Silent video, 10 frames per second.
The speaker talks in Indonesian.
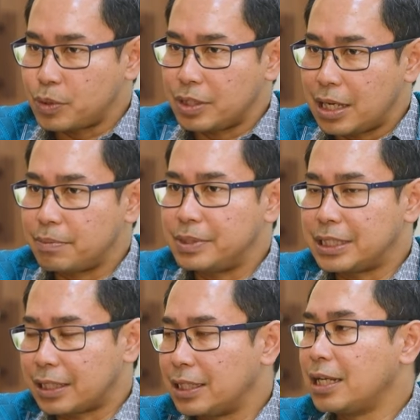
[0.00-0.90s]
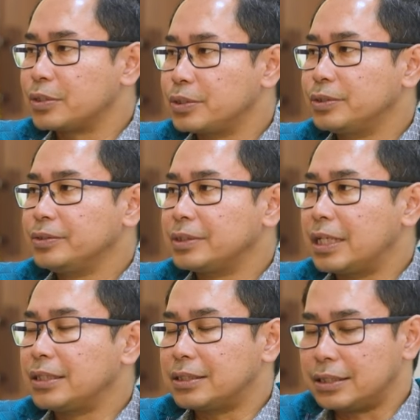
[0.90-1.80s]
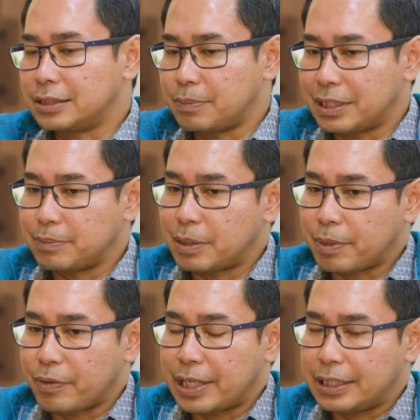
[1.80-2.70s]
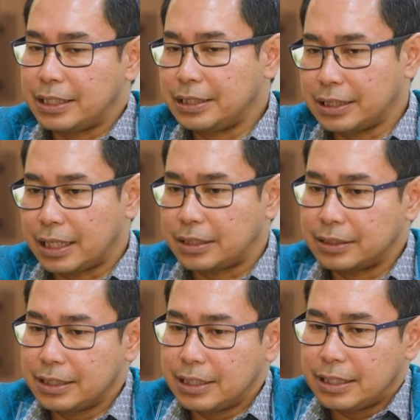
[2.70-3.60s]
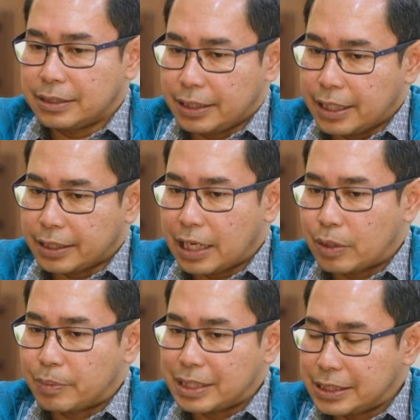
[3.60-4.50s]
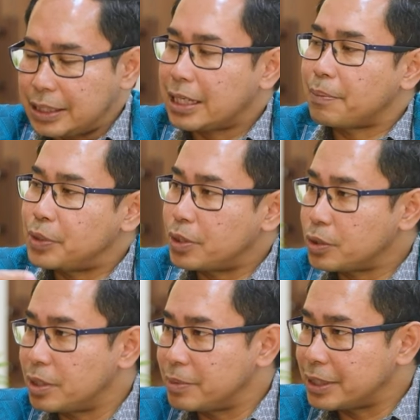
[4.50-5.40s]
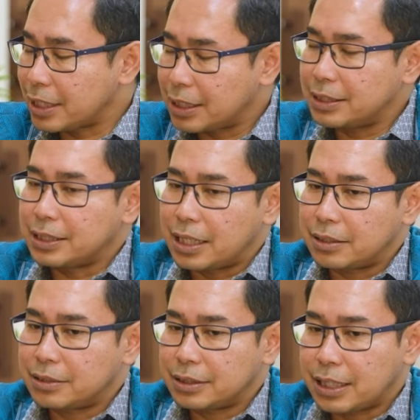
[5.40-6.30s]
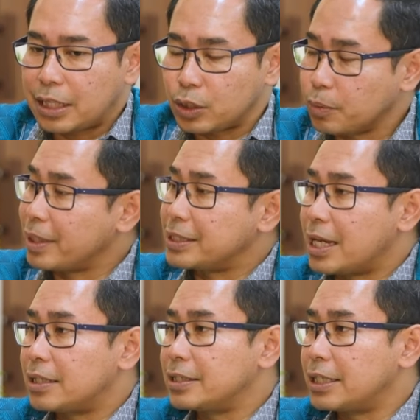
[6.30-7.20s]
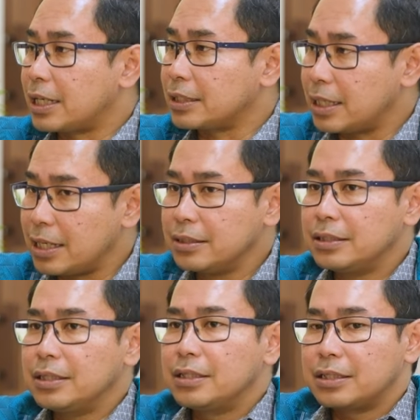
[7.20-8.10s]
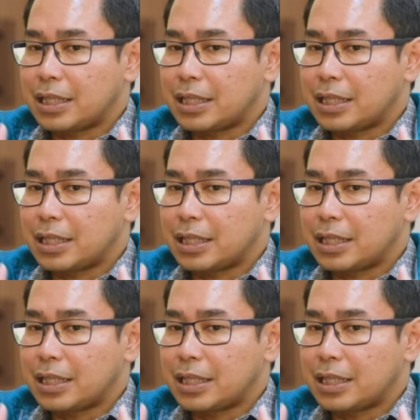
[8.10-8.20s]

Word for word: Kami sudah bicara langsung ya, eh, teman-teman PWNI dengan tiga relawan Messi, kami juga sudah bicara dengan kantor Messi yang ada di Jakarta.